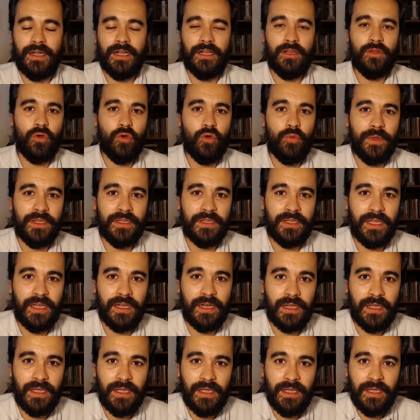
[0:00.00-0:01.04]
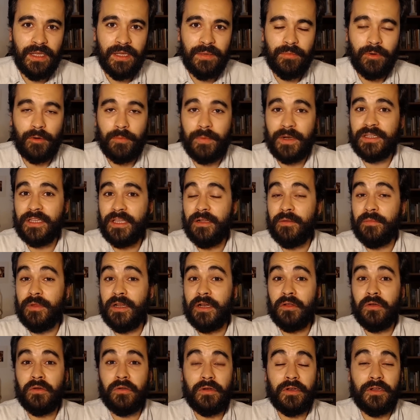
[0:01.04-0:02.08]
el documental por parte del
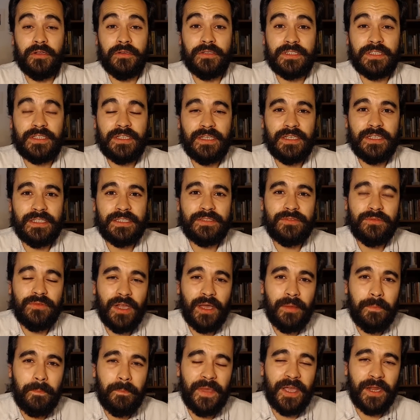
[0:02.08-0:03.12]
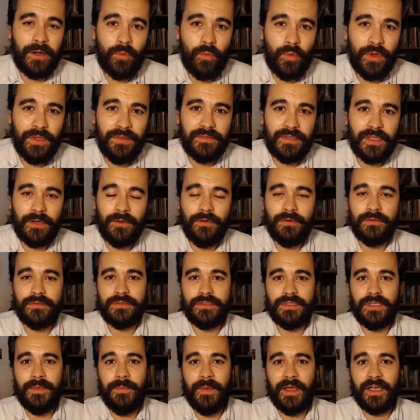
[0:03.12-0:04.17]
belgoglio. Es que es una vergüenza, ¿no?
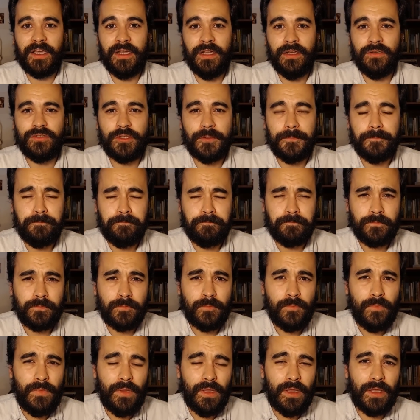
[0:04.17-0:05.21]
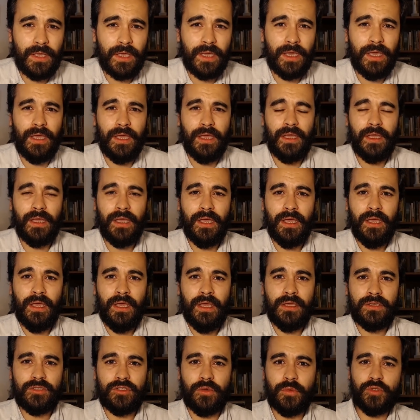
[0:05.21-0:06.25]
Imaginaos que
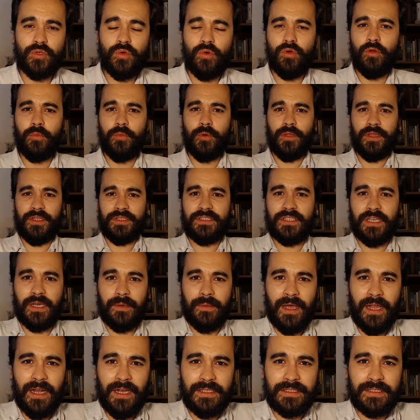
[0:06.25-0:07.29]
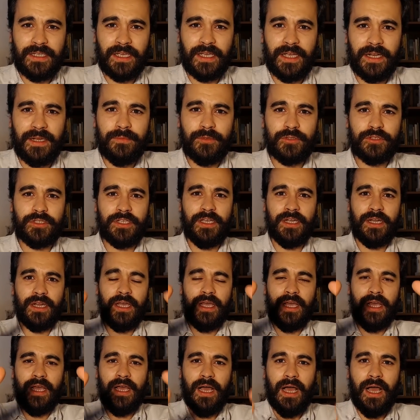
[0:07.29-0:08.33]
somos un grupo de chavales que queremos ir
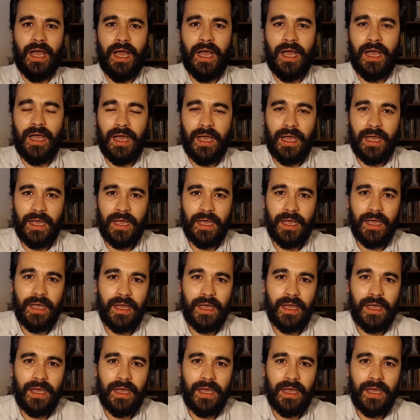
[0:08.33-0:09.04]
a,